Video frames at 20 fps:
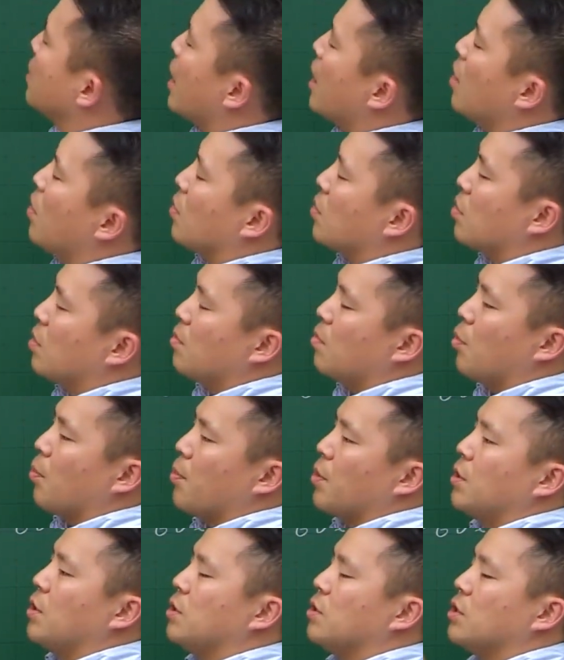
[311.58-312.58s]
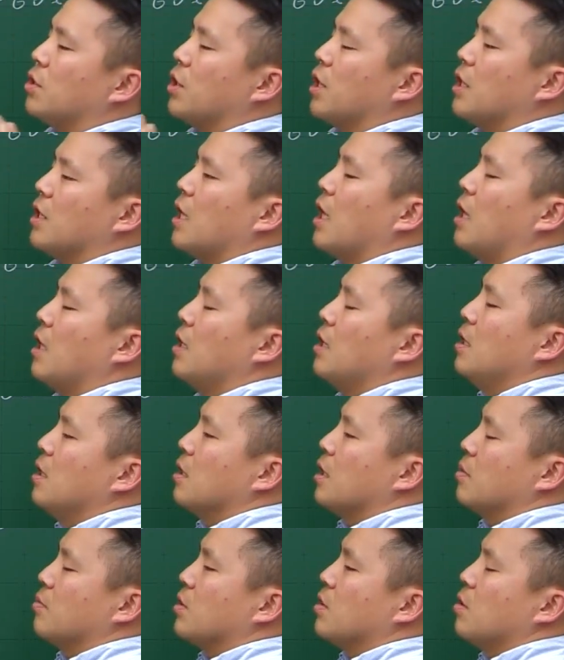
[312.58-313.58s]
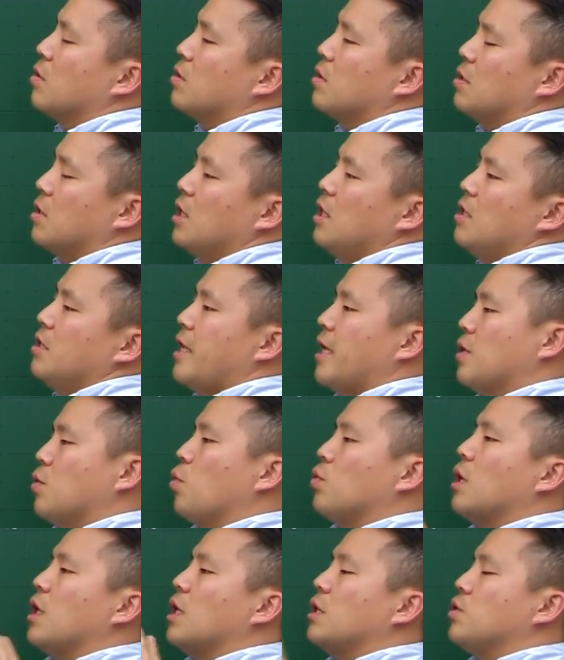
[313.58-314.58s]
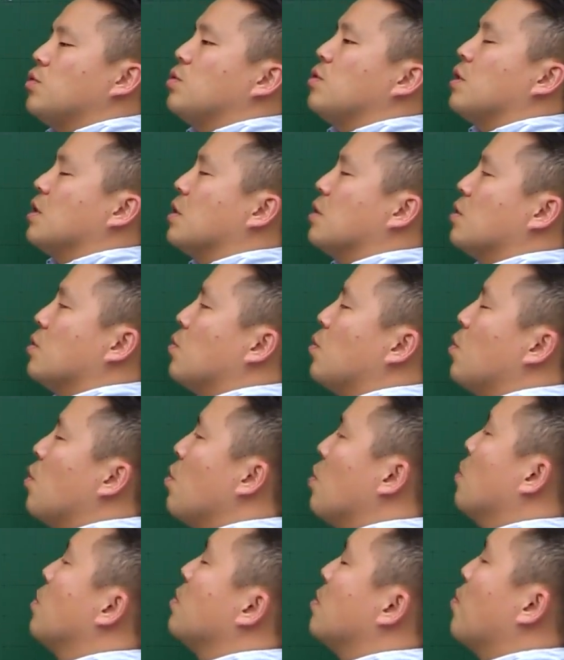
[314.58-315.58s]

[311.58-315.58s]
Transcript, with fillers: 내가 어떤 목표를 설정했다. 그럼 그거를 내가 도달할 수 있도록